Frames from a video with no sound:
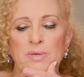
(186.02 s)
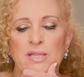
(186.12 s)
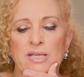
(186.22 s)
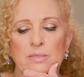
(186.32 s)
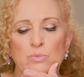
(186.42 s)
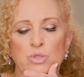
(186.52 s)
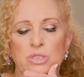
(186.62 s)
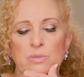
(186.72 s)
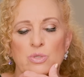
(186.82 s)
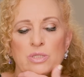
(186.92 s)
mía de hace
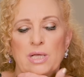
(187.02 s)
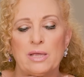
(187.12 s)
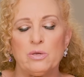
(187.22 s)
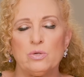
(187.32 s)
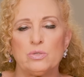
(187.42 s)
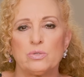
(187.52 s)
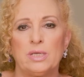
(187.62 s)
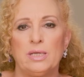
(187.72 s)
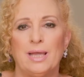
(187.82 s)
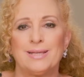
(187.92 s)
muchísimos años
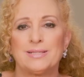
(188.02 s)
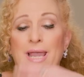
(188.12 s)
y